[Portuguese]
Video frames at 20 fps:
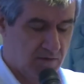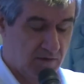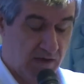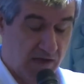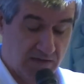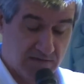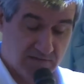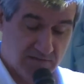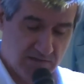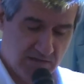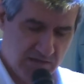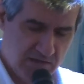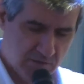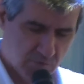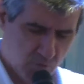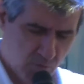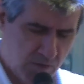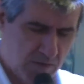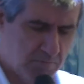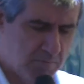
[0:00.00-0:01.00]
Assim
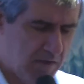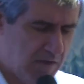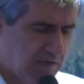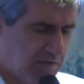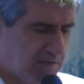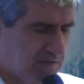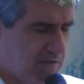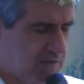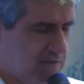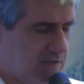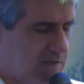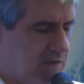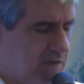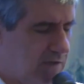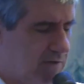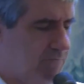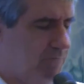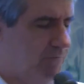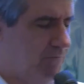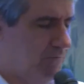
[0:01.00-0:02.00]
tua mente
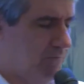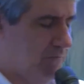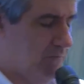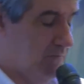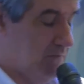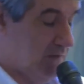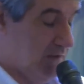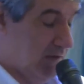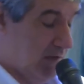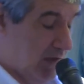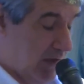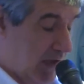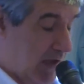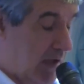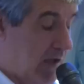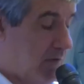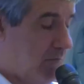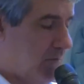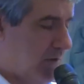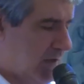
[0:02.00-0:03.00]
se
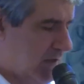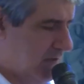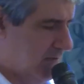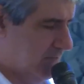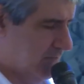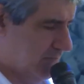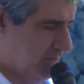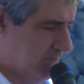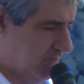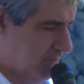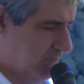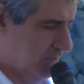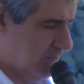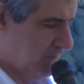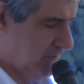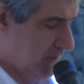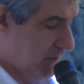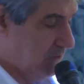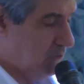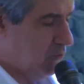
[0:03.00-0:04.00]
abre
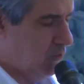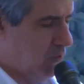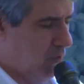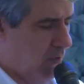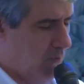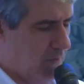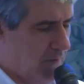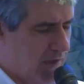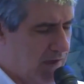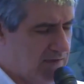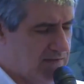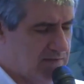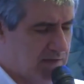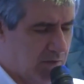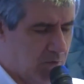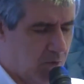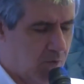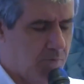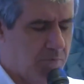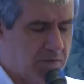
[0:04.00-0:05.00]
e tu começa
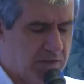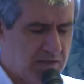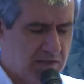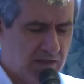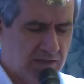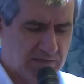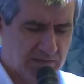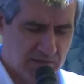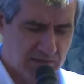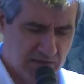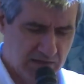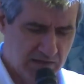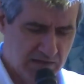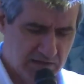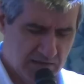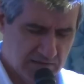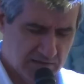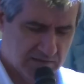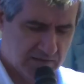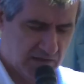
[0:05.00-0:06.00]
a compreender,
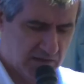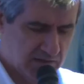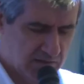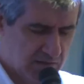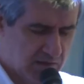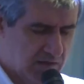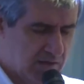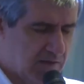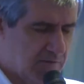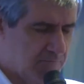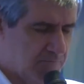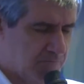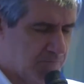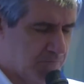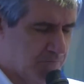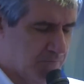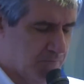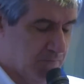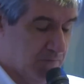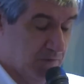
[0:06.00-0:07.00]
entender
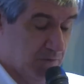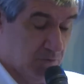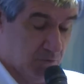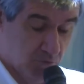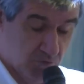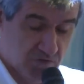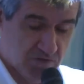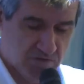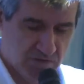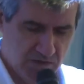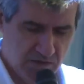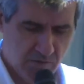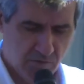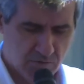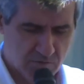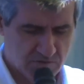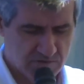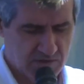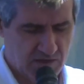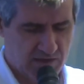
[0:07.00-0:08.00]
dos
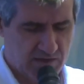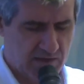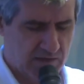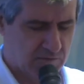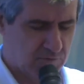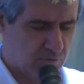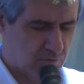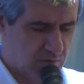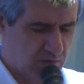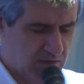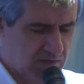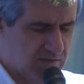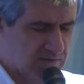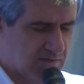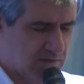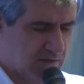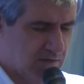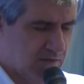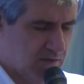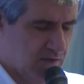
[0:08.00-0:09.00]
ciclos da
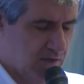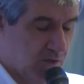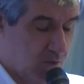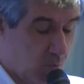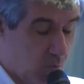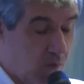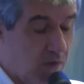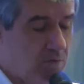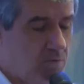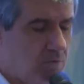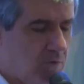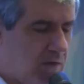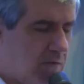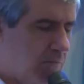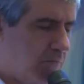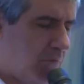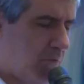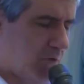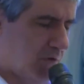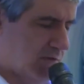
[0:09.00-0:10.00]
natureza, quanto é
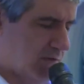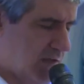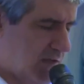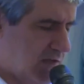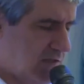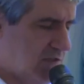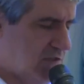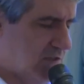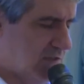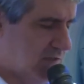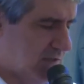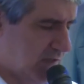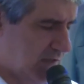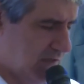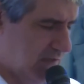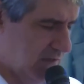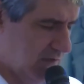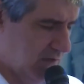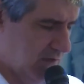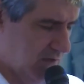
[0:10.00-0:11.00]
importante
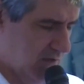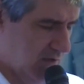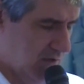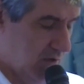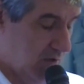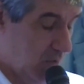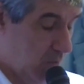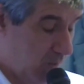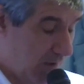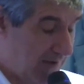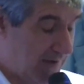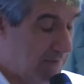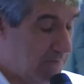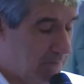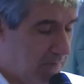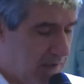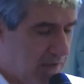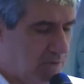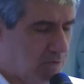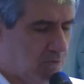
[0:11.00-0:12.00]
ter o
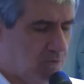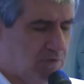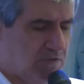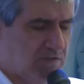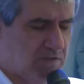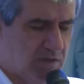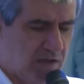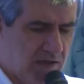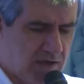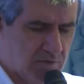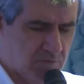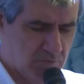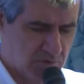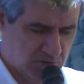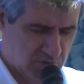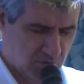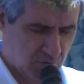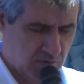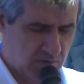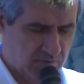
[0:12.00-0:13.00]
alimento certo à
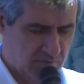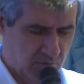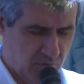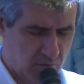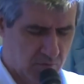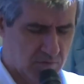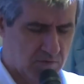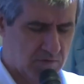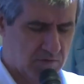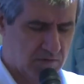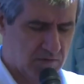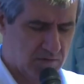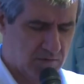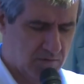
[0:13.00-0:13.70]
sua volta,